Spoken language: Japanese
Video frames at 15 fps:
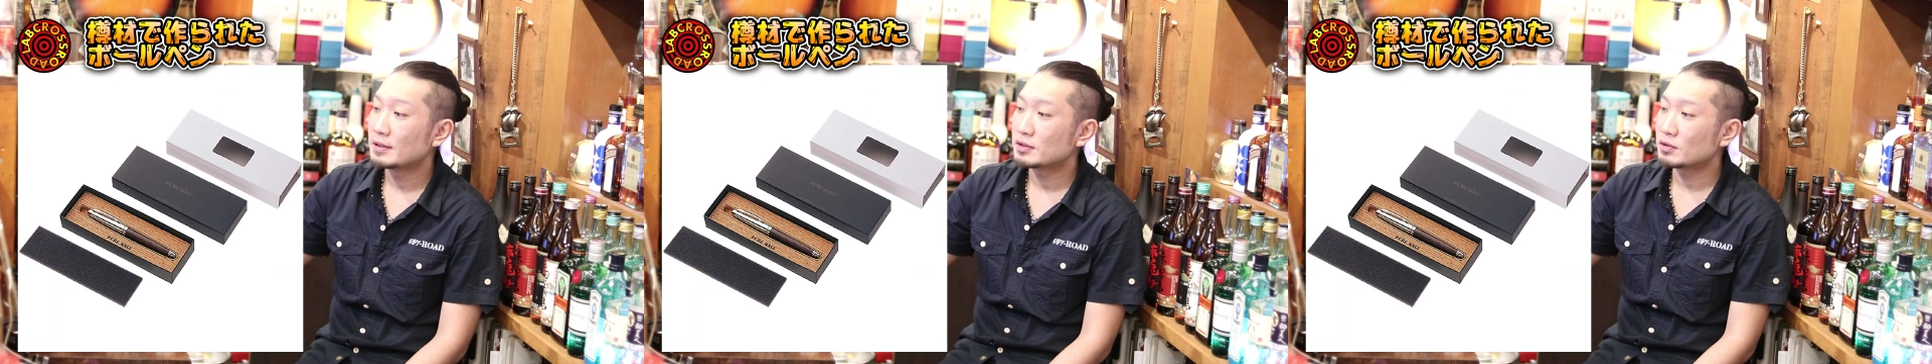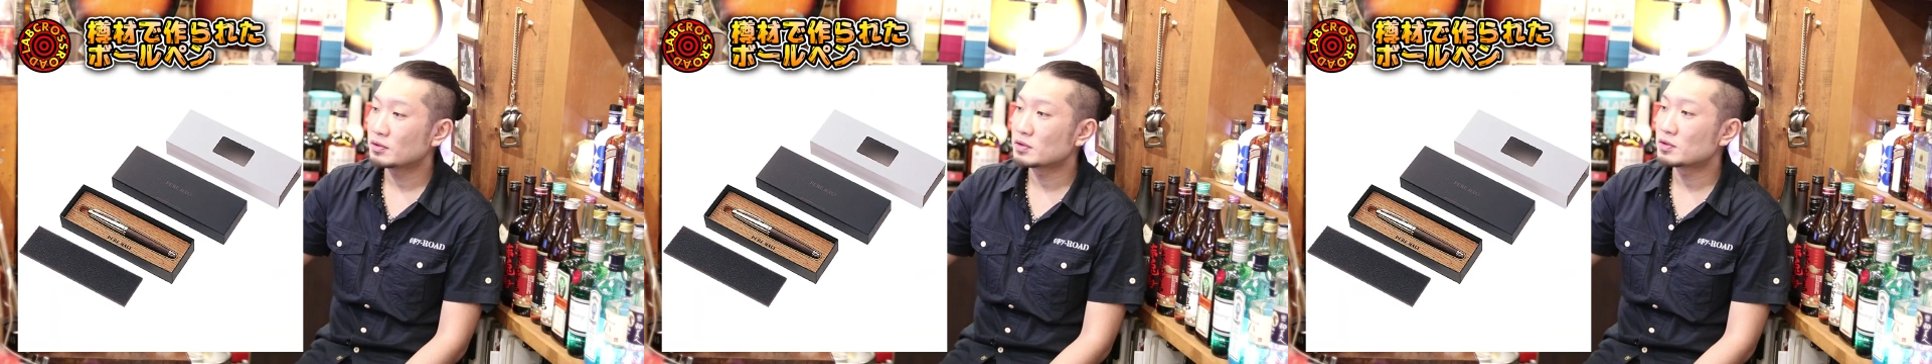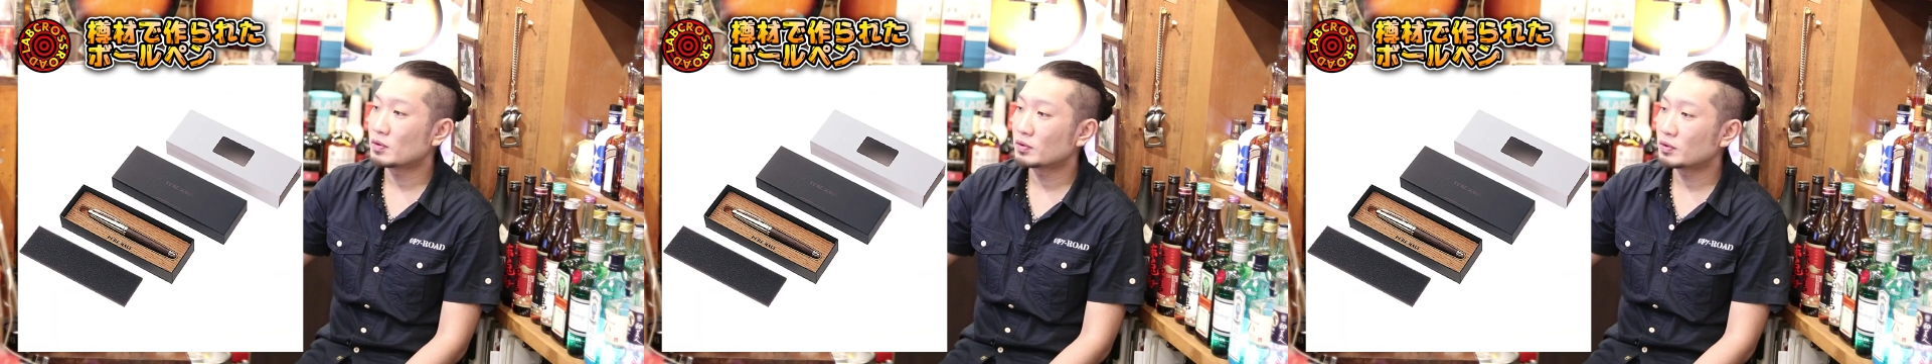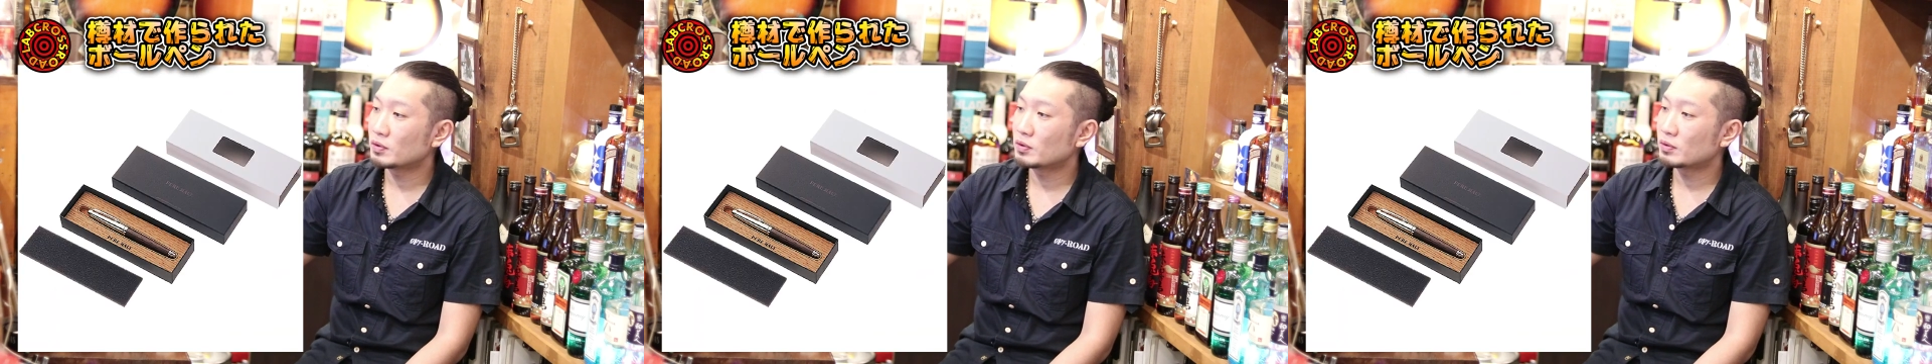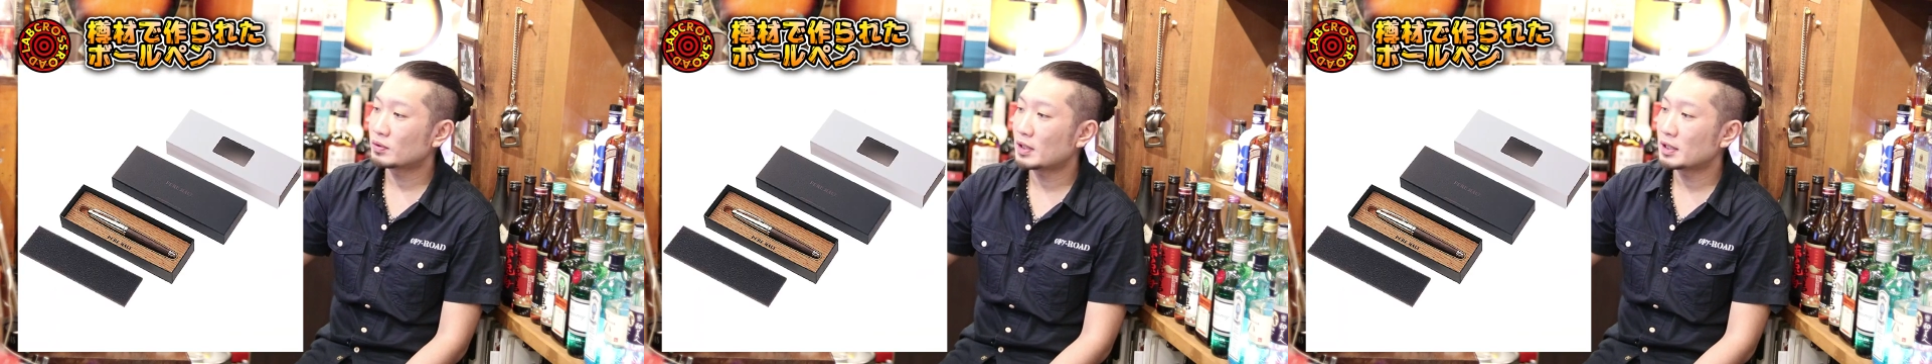ちょっと贈答
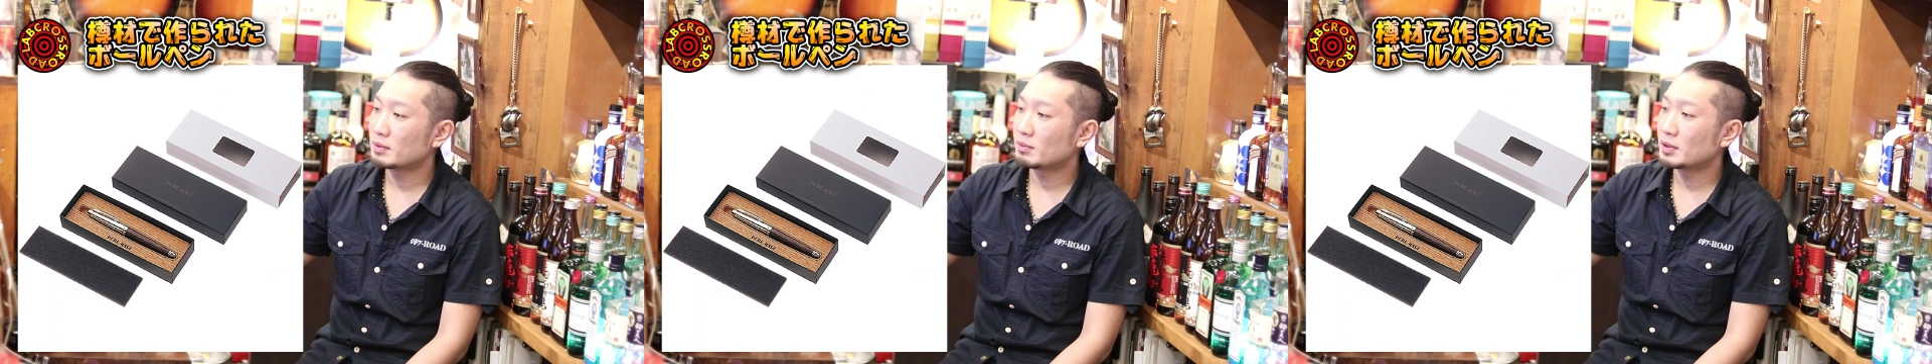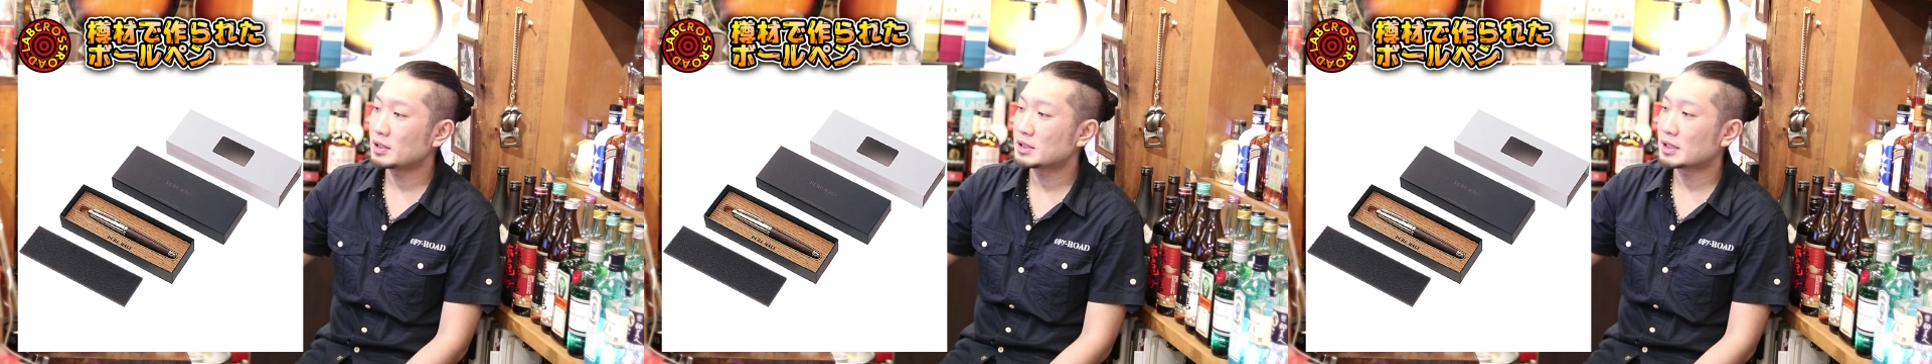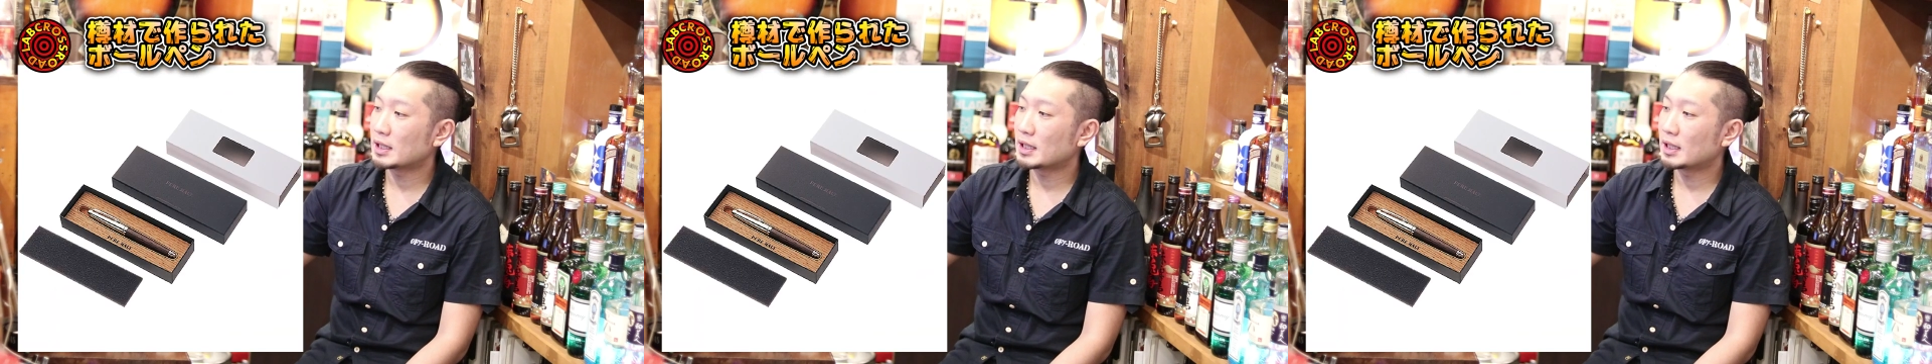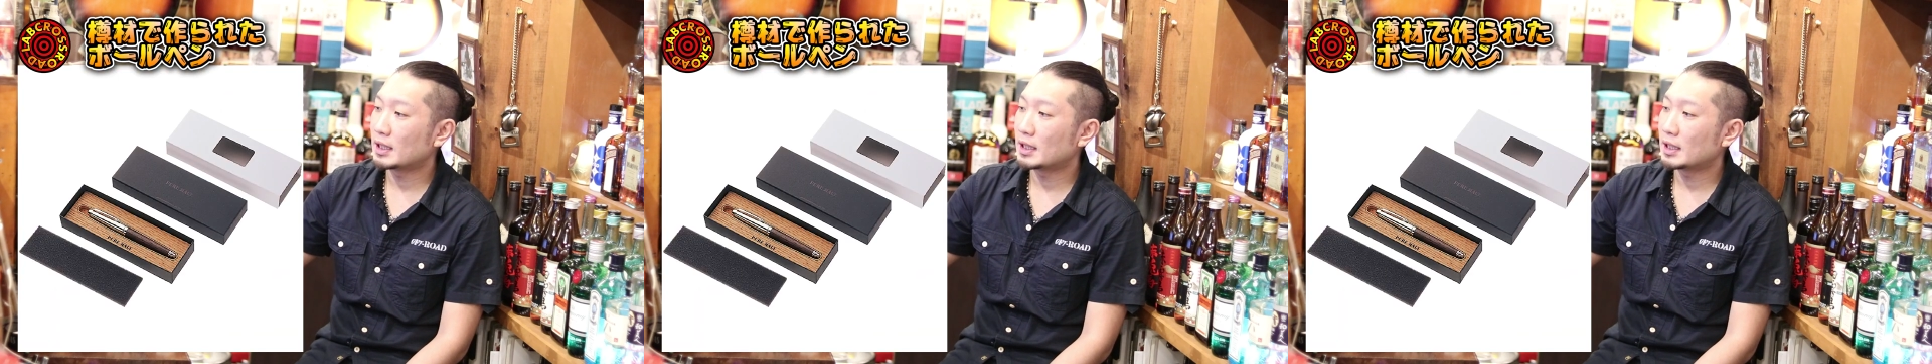用とかにもいいんじゃな